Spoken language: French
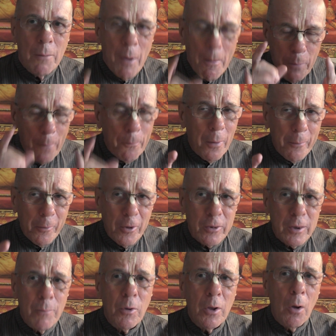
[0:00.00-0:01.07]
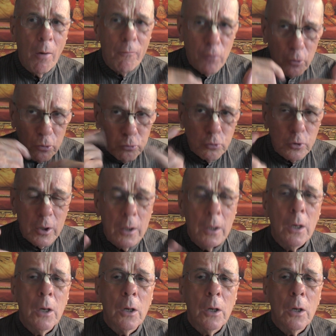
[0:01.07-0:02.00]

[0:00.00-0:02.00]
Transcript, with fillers: ben, Pas pas penser, mais on va retourner